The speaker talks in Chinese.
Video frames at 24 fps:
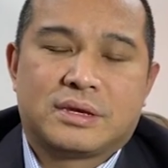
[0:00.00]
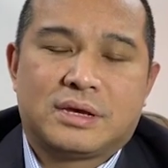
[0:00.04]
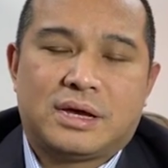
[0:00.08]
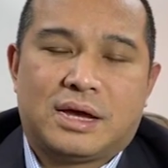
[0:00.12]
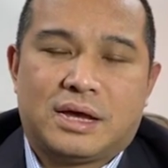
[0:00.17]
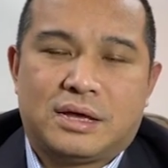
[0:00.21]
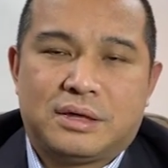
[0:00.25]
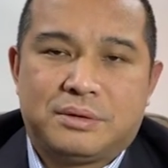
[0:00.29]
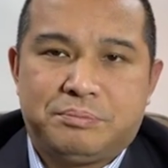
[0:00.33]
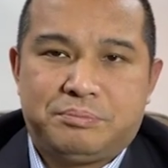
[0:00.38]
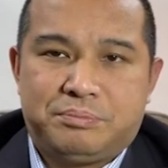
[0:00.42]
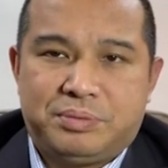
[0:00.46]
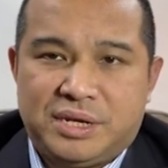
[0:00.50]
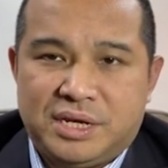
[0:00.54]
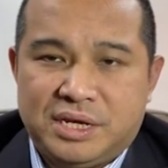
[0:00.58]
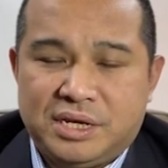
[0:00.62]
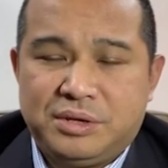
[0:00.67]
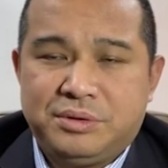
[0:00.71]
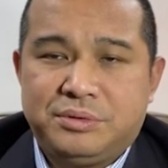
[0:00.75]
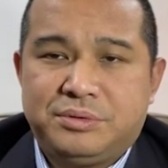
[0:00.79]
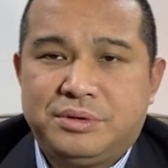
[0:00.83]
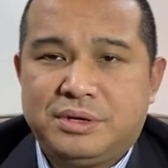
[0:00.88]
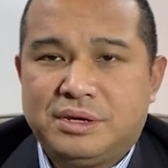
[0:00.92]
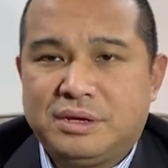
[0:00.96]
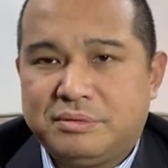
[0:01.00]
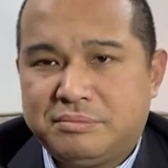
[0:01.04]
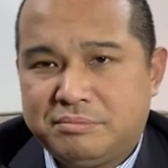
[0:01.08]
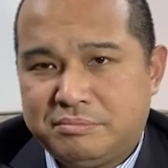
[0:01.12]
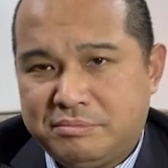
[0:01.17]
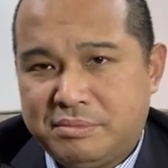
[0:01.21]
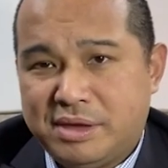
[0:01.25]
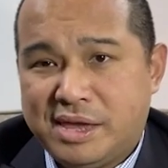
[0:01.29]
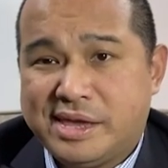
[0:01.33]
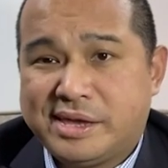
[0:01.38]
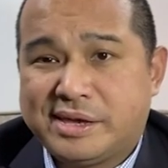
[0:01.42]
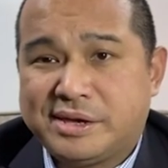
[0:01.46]
啊，平均
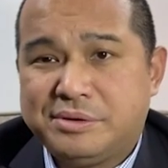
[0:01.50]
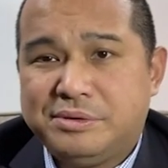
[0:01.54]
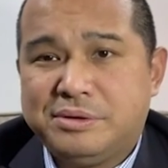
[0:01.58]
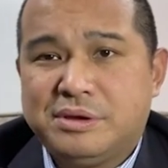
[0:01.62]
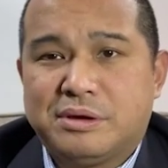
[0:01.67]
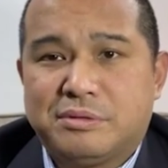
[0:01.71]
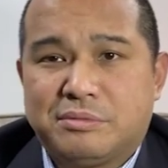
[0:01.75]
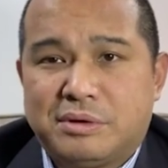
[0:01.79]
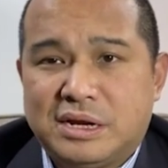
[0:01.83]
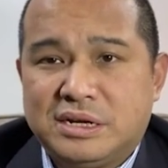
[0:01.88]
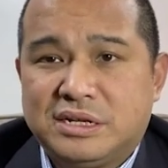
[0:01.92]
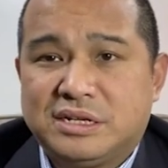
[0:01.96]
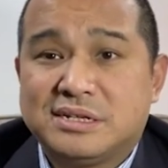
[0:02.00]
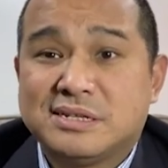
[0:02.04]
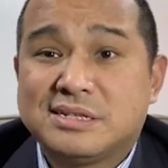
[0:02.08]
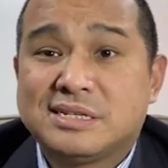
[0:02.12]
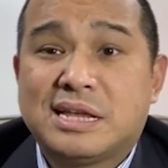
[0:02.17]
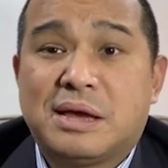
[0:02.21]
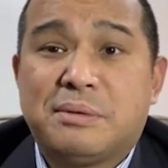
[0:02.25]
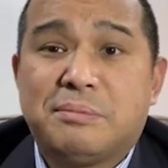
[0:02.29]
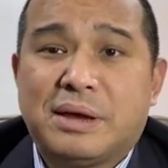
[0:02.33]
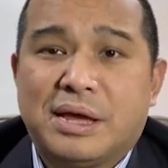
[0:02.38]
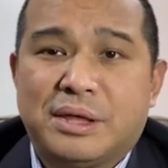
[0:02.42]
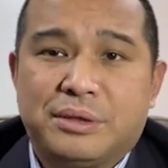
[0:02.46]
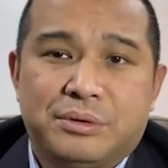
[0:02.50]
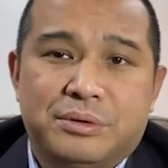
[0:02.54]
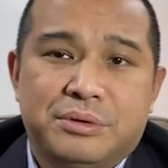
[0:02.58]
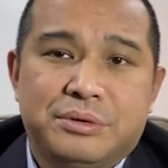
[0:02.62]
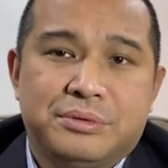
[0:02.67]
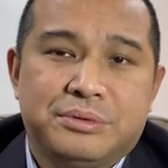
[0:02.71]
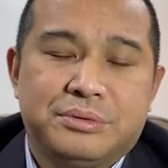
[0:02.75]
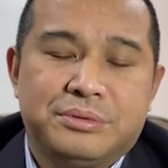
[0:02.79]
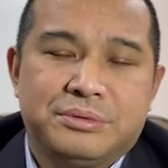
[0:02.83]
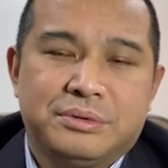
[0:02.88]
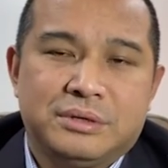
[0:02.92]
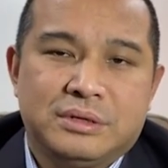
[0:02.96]
每个月完成三百多
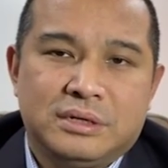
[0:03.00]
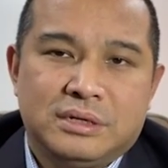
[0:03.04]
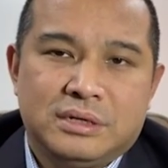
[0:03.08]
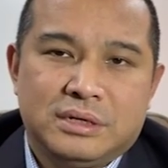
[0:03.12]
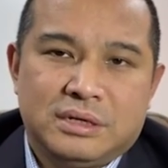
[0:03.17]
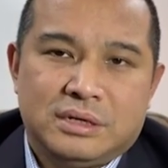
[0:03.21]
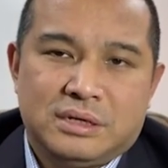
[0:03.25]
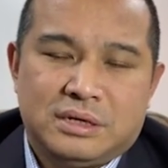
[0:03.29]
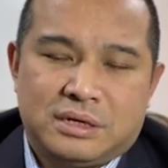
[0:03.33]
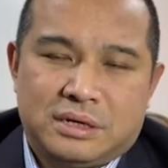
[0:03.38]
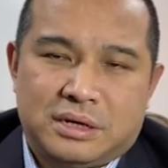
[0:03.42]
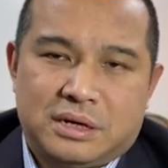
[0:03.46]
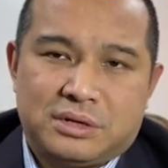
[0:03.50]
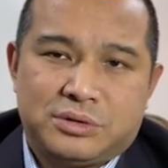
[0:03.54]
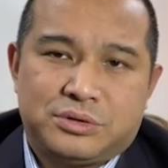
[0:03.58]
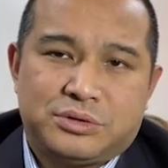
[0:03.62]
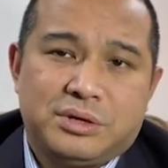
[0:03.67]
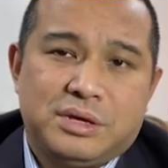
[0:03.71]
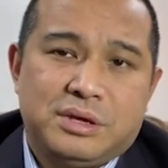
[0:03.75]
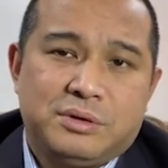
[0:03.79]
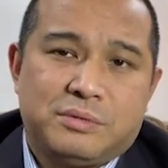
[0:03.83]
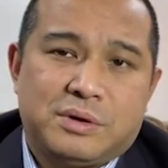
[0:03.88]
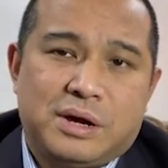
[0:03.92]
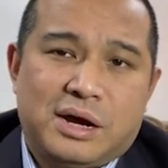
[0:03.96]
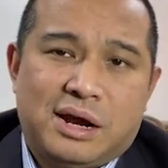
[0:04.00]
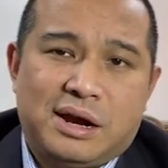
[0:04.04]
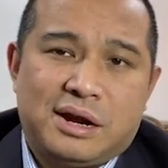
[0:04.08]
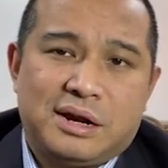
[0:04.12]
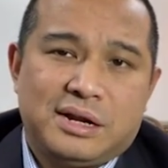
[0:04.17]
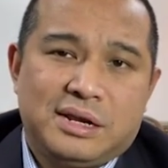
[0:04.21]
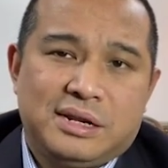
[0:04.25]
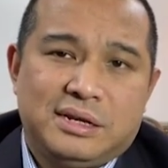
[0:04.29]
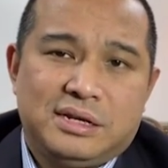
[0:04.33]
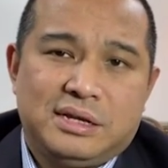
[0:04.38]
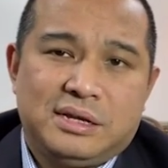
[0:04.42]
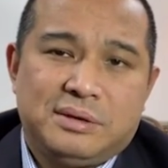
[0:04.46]
户啊，所以我二
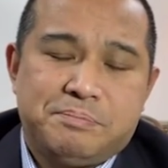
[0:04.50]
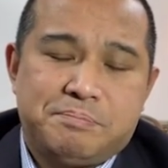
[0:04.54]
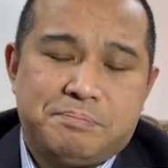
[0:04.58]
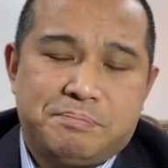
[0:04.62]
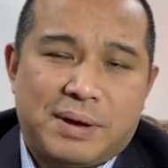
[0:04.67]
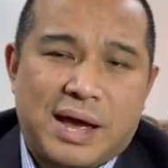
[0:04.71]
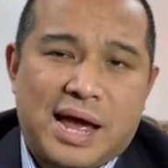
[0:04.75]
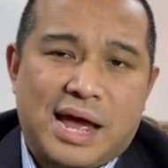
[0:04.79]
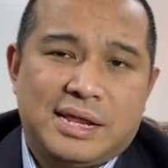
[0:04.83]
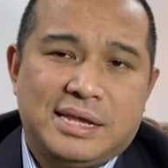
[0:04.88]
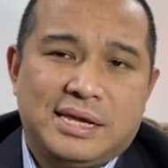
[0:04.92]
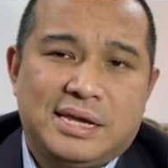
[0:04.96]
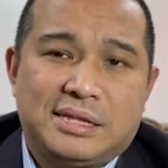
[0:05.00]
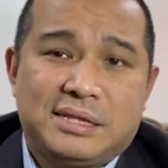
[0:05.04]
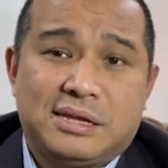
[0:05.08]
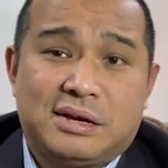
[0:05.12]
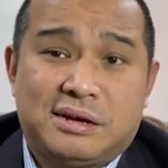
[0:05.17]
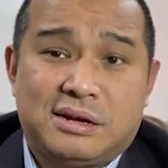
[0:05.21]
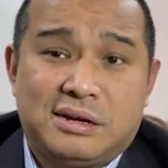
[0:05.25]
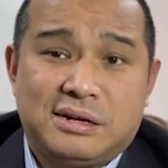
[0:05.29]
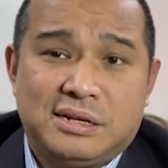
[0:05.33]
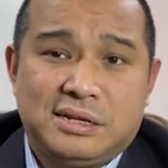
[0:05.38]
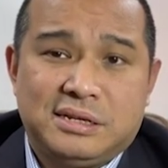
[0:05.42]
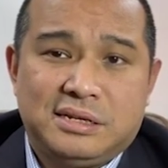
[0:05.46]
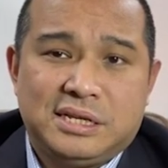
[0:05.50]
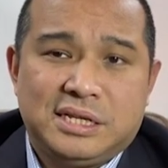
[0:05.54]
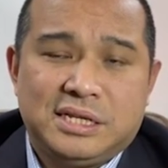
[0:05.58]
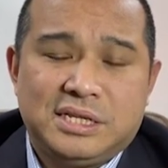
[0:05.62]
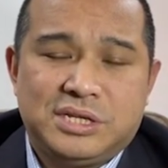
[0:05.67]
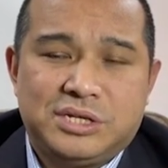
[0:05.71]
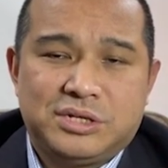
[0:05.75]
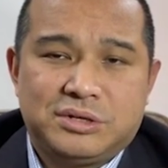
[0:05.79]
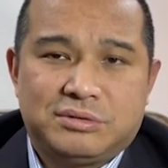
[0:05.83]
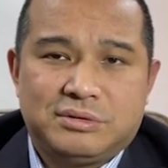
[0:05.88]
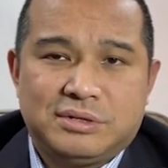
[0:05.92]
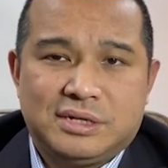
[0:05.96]
零零八年到二零零
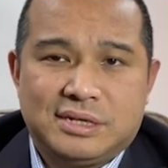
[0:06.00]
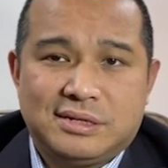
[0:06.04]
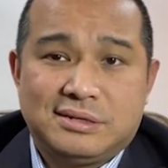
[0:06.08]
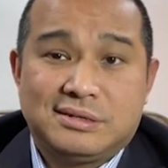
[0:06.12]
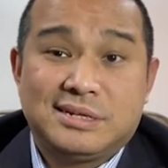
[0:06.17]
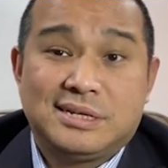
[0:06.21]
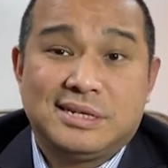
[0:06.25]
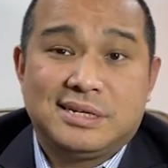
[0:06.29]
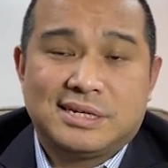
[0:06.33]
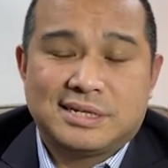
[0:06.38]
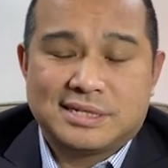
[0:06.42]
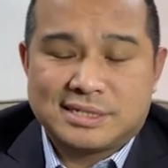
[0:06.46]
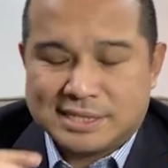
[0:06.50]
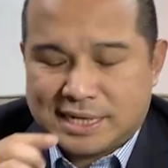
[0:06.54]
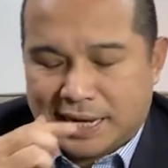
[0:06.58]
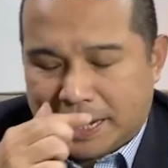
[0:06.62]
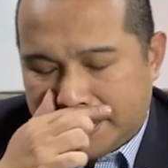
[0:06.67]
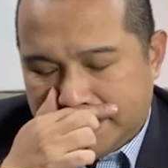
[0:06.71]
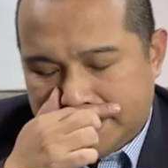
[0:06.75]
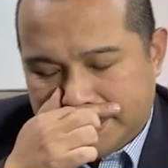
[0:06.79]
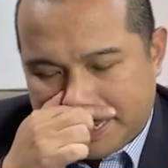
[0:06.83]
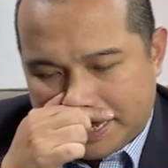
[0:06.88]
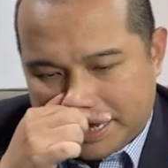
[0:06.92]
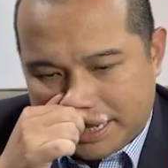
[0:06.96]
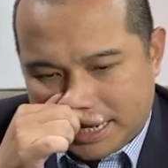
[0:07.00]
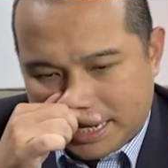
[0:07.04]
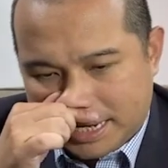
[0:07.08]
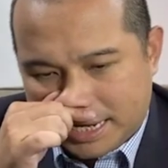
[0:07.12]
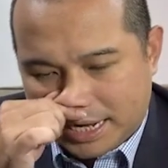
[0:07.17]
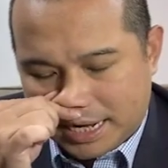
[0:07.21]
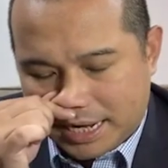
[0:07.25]
九年这一个财年。